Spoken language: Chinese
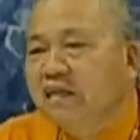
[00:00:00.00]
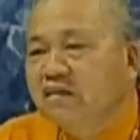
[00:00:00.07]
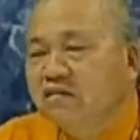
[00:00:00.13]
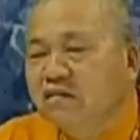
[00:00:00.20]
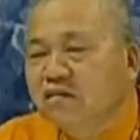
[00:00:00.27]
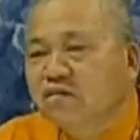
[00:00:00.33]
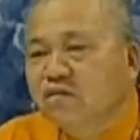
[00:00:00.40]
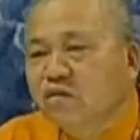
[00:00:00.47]
也
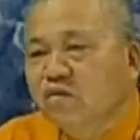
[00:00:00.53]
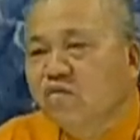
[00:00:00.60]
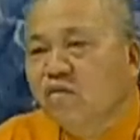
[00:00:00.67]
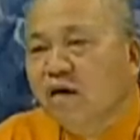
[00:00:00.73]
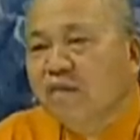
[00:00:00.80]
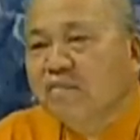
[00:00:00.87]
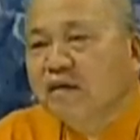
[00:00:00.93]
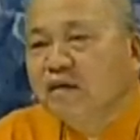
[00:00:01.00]
是中
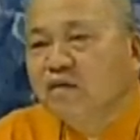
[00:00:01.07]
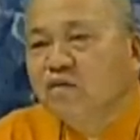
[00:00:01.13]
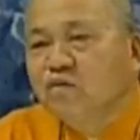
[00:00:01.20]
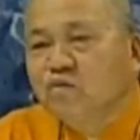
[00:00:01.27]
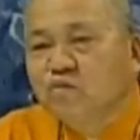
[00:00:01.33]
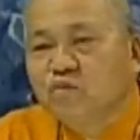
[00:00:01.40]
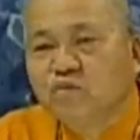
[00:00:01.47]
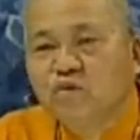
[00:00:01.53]
华民
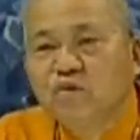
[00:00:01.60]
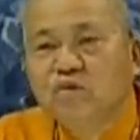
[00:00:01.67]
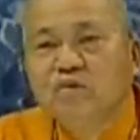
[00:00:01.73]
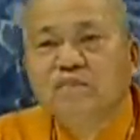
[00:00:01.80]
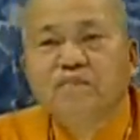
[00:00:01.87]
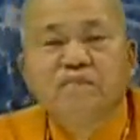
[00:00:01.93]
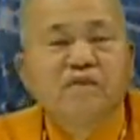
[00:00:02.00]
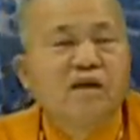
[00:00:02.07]

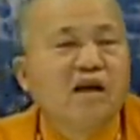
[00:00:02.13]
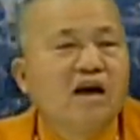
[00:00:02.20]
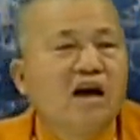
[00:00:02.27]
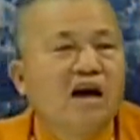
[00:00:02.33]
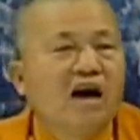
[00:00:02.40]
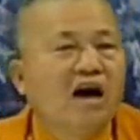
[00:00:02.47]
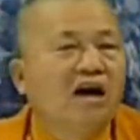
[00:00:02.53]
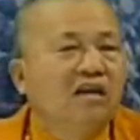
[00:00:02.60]
族
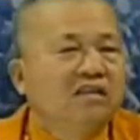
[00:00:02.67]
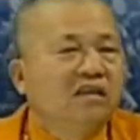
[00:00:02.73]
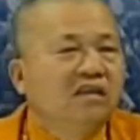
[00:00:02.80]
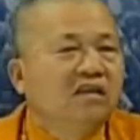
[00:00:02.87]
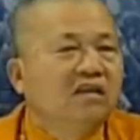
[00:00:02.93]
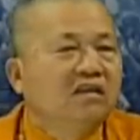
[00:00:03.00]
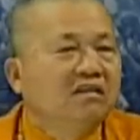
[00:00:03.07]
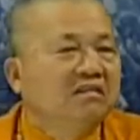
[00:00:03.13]
哈
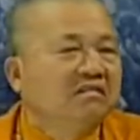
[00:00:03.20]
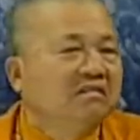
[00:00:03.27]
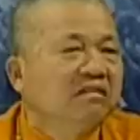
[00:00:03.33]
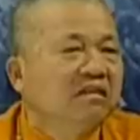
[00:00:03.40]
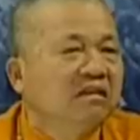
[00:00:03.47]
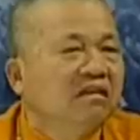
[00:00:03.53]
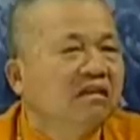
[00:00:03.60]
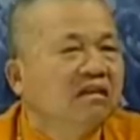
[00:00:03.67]
的
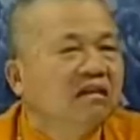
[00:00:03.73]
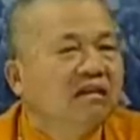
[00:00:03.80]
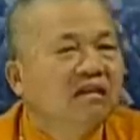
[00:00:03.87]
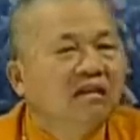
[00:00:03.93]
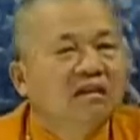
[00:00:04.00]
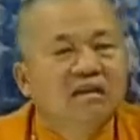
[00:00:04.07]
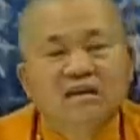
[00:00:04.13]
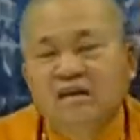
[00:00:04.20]

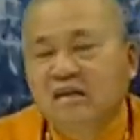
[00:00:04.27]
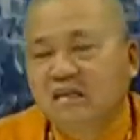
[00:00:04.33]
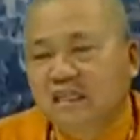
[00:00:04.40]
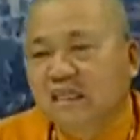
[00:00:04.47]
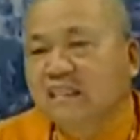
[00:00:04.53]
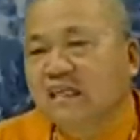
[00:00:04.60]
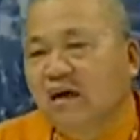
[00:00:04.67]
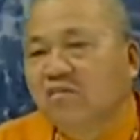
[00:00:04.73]

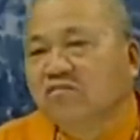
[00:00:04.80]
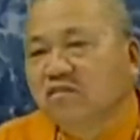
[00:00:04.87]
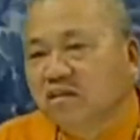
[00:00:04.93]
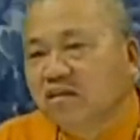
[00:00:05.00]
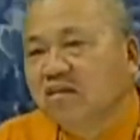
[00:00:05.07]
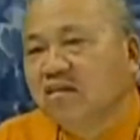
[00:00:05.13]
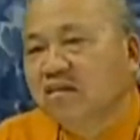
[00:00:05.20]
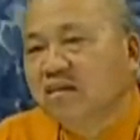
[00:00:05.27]
领导
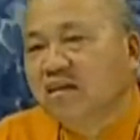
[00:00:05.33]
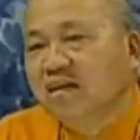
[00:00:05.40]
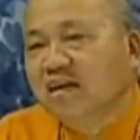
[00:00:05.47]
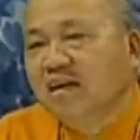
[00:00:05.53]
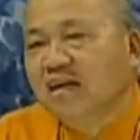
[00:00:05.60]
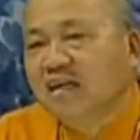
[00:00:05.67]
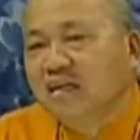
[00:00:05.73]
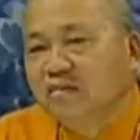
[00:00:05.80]
者。
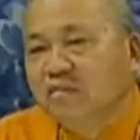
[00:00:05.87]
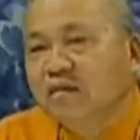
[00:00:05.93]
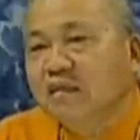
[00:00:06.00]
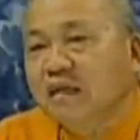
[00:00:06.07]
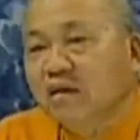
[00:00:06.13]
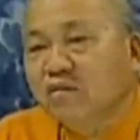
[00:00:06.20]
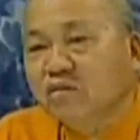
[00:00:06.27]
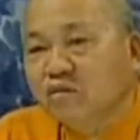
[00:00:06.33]
你
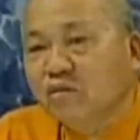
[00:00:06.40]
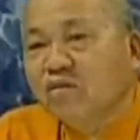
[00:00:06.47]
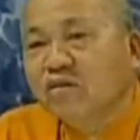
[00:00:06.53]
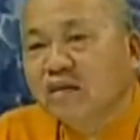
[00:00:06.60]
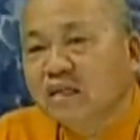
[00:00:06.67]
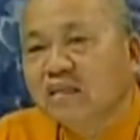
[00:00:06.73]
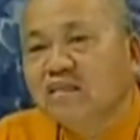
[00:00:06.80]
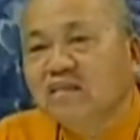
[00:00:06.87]
们要
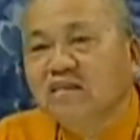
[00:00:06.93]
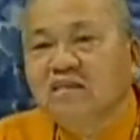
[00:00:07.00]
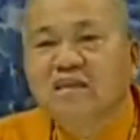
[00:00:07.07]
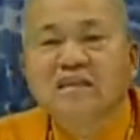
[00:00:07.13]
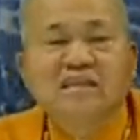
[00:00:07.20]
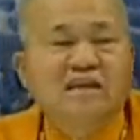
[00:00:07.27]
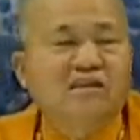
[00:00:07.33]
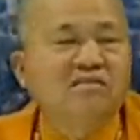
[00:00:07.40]
用意就
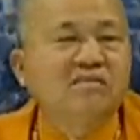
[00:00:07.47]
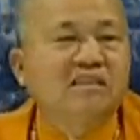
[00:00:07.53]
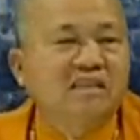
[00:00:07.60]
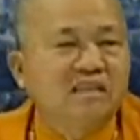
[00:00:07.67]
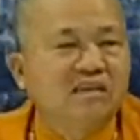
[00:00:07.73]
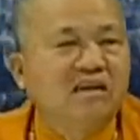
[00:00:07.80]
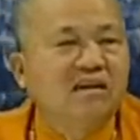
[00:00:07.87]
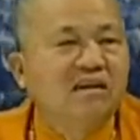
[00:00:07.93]
可以了
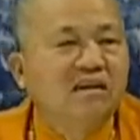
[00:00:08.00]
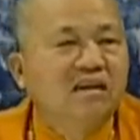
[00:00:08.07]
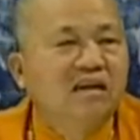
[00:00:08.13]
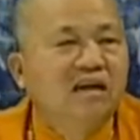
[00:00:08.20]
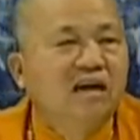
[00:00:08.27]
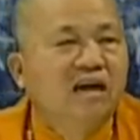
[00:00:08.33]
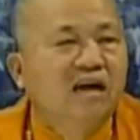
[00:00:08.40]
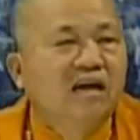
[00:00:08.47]
解了。
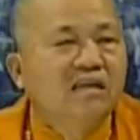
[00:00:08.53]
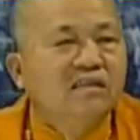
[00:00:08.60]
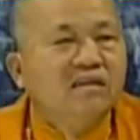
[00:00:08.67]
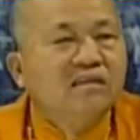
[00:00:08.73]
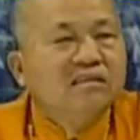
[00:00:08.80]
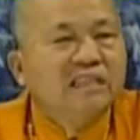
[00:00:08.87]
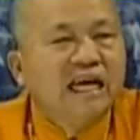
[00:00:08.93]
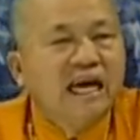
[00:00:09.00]

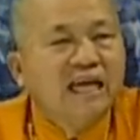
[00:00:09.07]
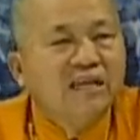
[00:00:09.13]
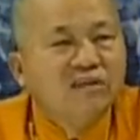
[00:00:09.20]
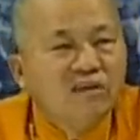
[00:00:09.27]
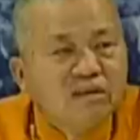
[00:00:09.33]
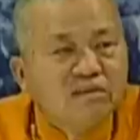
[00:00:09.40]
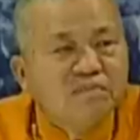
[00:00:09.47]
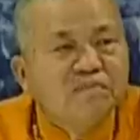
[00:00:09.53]
这个天
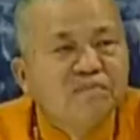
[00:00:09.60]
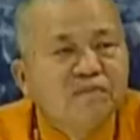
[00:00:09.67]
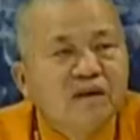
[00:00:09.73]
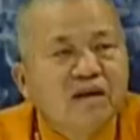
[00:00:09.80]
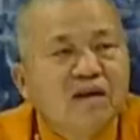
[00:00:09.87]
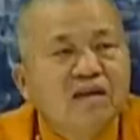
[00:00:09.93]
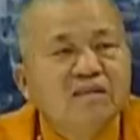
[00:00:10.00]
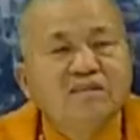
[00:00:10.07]
运
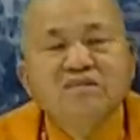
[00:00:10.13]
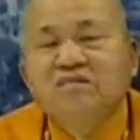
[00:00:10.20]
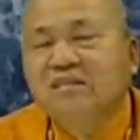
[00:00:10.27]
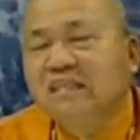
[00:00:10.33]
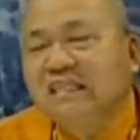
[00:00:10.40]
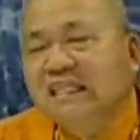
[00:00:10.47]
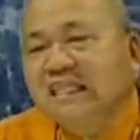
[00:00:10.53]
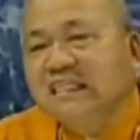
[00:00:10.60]
就
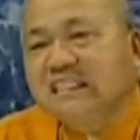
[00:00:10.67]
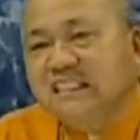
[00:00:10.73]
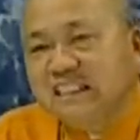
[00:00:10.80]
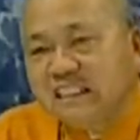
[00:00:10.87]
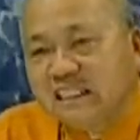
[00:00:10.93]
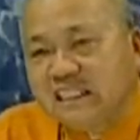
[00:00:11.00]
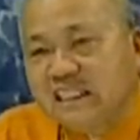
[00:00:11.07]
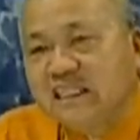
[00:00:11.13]
是利
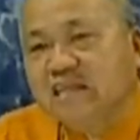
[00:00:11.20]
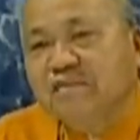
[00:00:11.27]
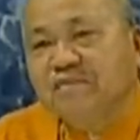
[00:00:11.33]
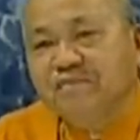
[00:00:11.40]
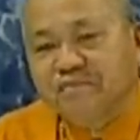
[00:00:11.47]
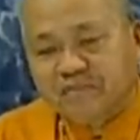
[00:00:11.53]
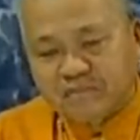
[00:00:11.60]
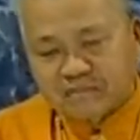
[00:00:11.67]
己
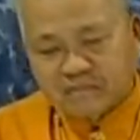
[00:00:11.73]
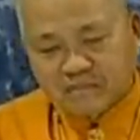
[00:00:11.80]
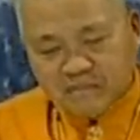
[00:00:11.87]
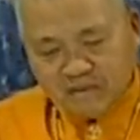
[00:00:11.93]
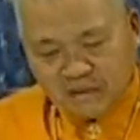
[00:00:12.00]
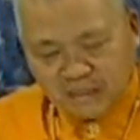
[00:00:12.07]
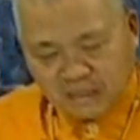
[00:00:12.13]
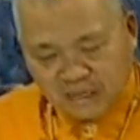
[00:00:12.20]

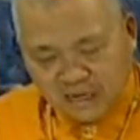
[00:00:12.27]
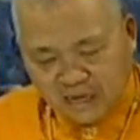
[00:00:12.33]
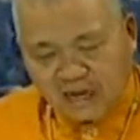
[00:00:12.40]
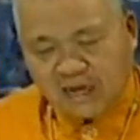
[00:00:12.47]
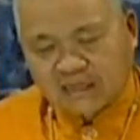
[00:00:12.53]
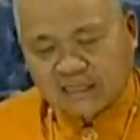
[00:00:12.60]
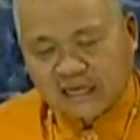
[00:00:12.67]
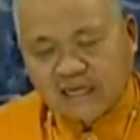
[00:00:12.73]

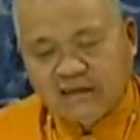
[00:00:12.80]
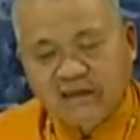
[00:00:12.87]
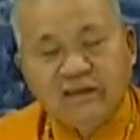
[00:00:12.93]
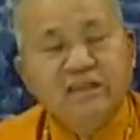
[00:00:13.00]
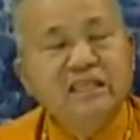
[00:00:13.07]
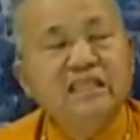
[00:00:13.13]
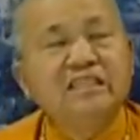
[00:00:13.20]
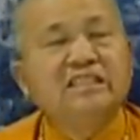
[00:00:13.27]
啊，天
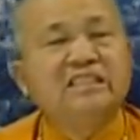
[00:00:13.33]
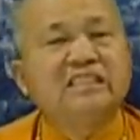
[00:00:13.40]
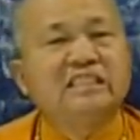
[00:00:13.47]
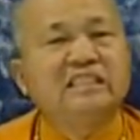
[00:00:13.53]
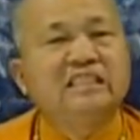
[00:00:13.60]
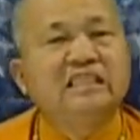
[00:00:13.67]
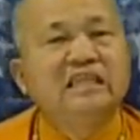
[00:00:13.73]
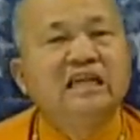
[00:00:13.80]
运利
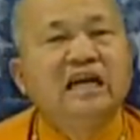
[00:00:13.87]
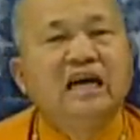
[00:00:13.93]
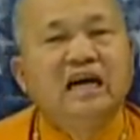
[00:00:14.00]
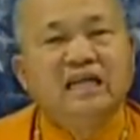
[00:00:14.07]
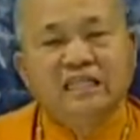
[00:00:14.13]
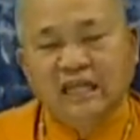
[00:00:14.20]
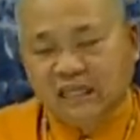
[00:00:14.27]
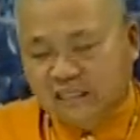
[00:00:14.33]
己。
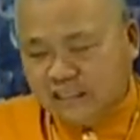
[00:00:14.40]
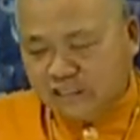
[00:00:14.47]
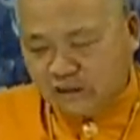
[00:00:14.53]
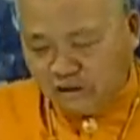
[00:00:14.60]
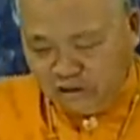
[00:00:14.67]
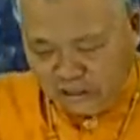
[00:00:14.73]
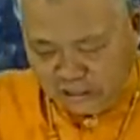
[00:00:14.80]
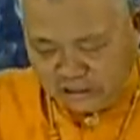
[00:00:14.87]
那
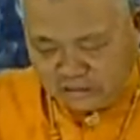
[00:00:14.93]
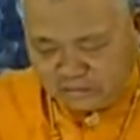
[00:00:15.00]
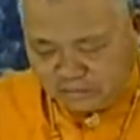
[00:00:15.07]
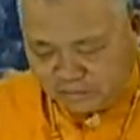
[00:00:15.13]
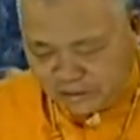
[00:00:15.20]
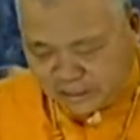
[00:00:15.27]
九运